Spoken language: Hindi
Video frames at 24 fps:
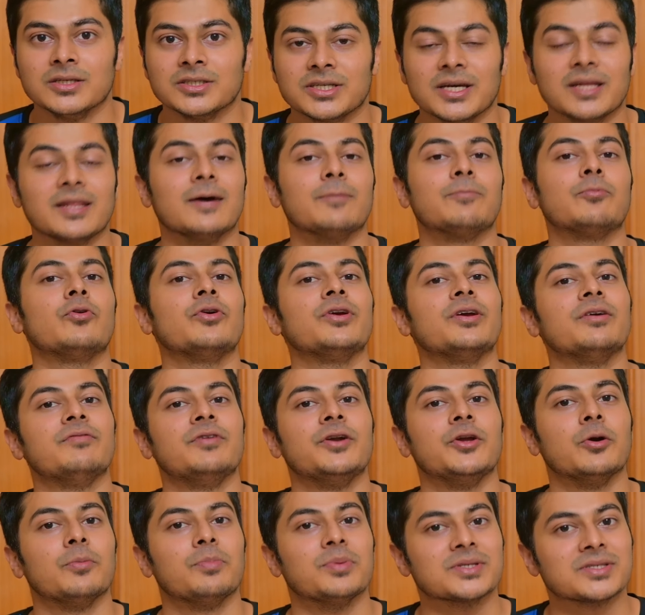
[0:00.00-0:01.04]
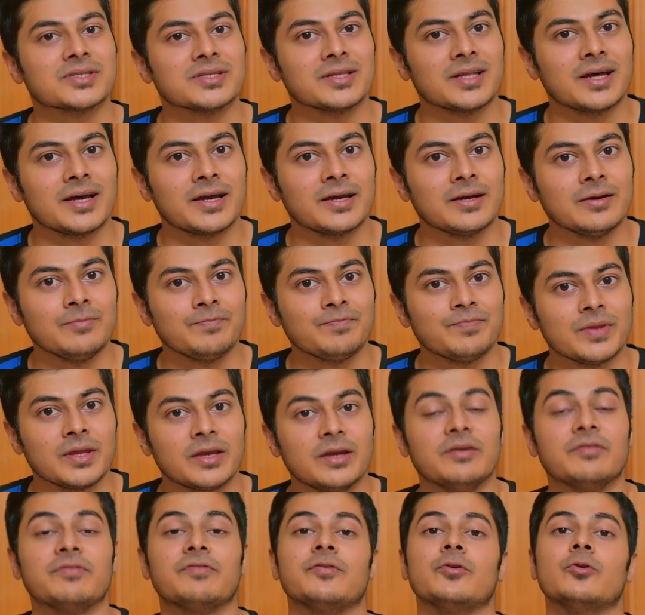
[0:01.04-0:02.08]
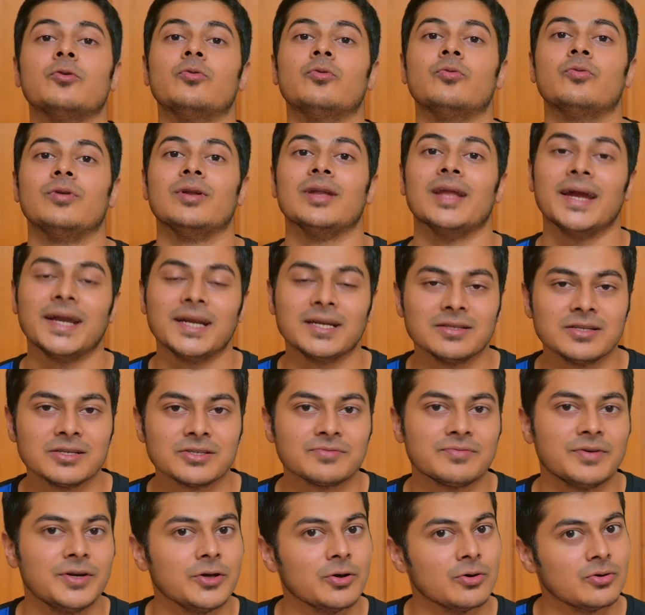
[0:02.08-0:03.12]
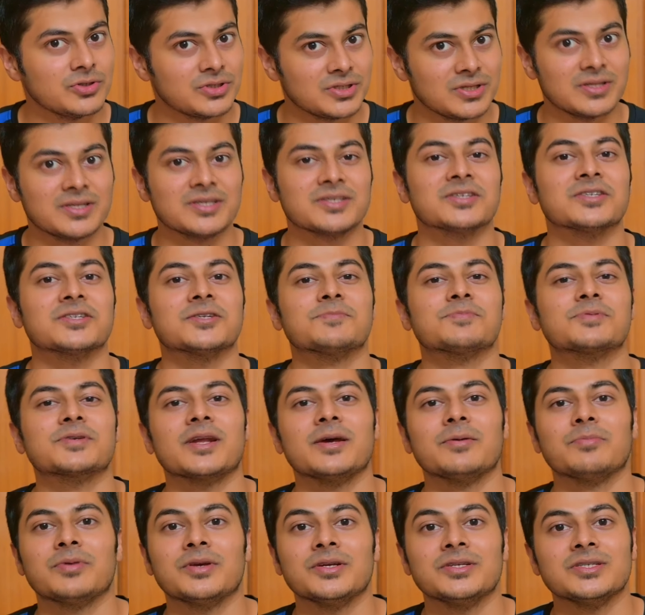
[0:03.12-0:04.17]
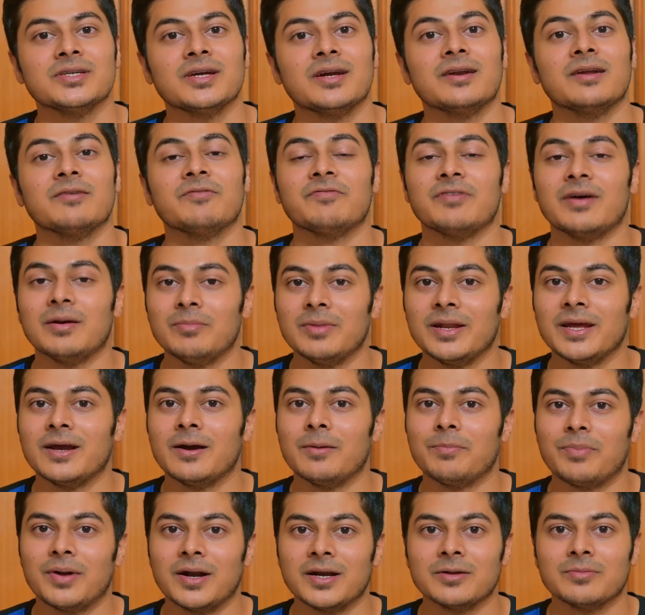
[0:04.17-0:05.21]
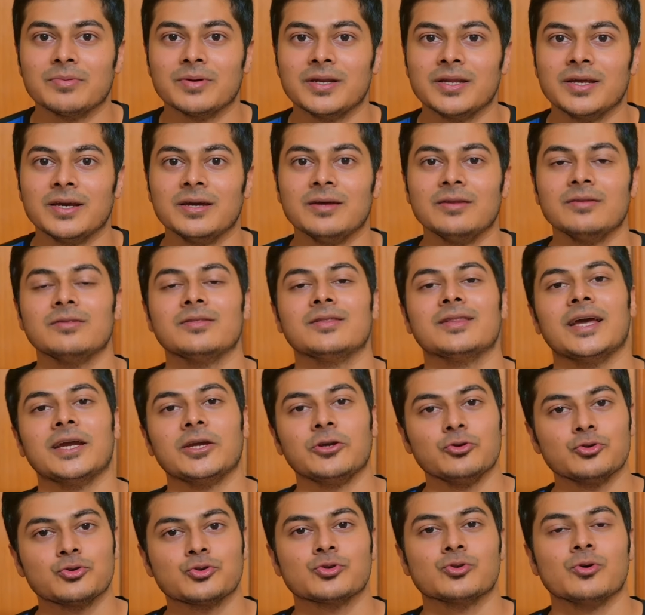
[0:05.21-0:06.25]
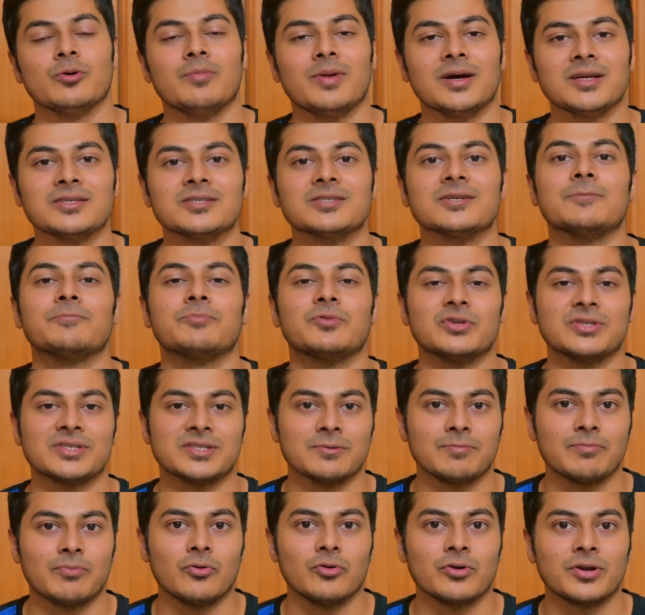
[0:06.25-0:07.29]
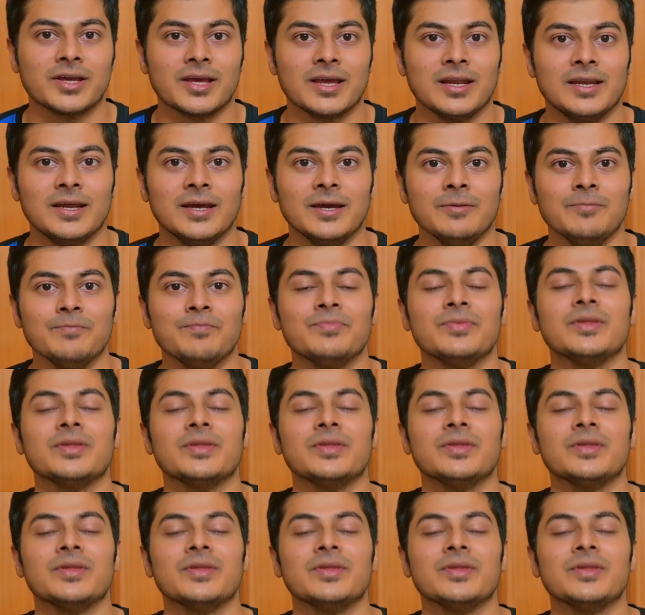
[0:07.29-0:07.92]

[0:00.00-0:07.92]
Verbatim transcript: शायद आपको ये वीडियो पसंद आया इफ़ यू लाइक दिस वीडियो जल्दी से सब्सक्राइब कीजिए एंड फैमिली का पार्ट बनिए थैंक यू सो मच आपके सपोर्ट के लिए